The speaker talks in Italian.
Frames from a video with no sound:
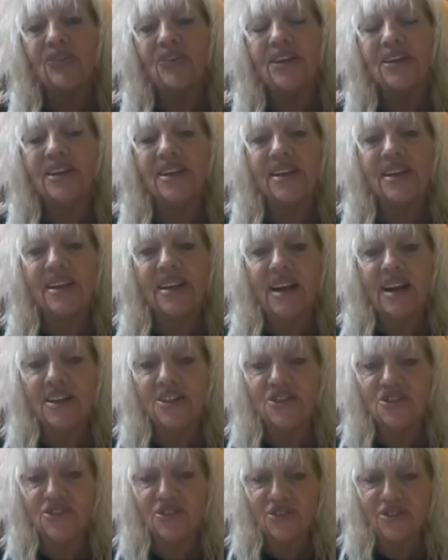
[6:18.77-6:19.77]
vi
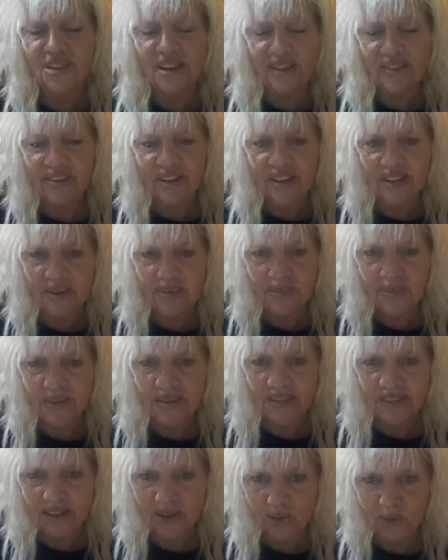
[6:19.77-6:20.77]
ringrazio di avermi
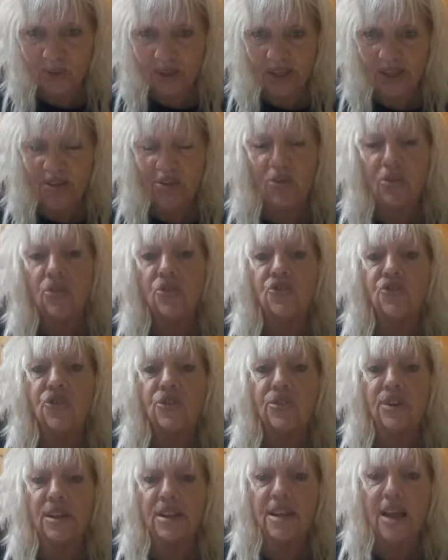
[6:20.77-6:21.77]
seguito,
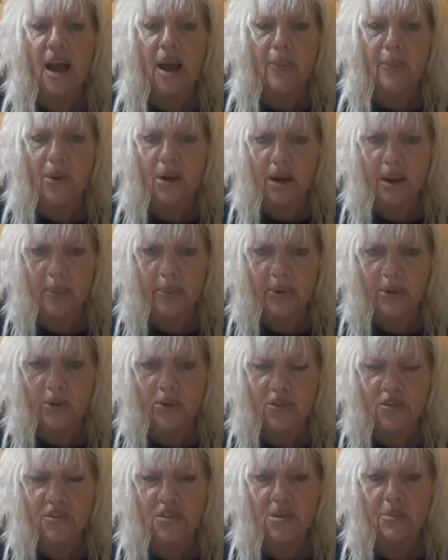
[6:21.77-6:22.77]
ci vediamo alla
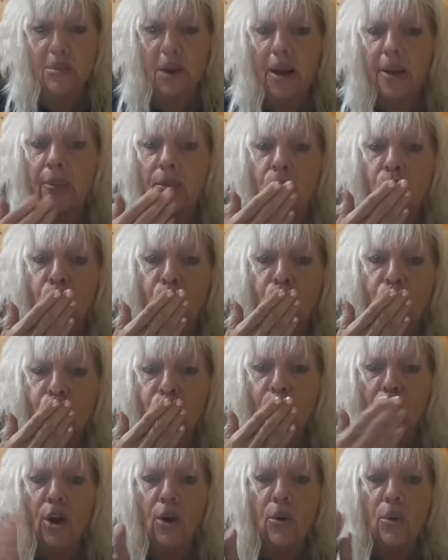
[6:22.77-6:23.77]
prossima.
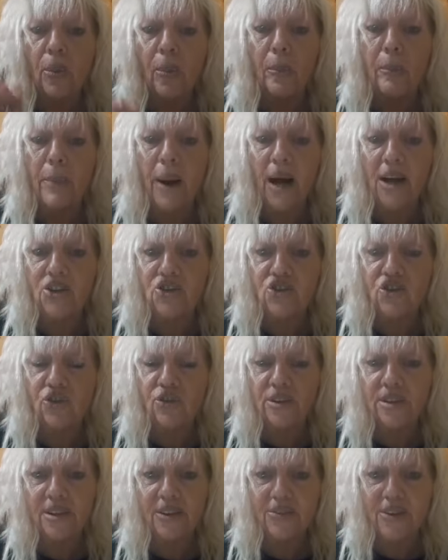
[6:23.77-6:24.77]
Un
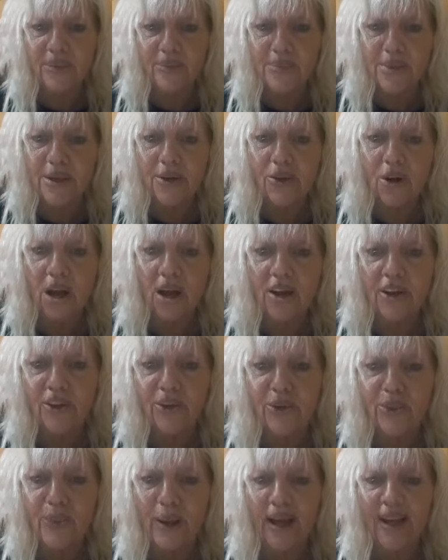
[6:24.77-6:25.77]
bacio da Fabiola
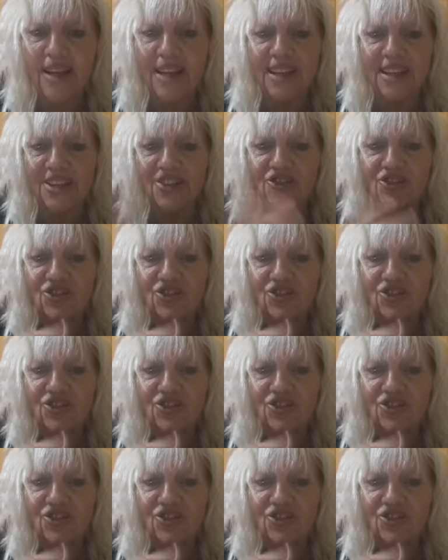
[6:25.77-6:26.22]
Romani.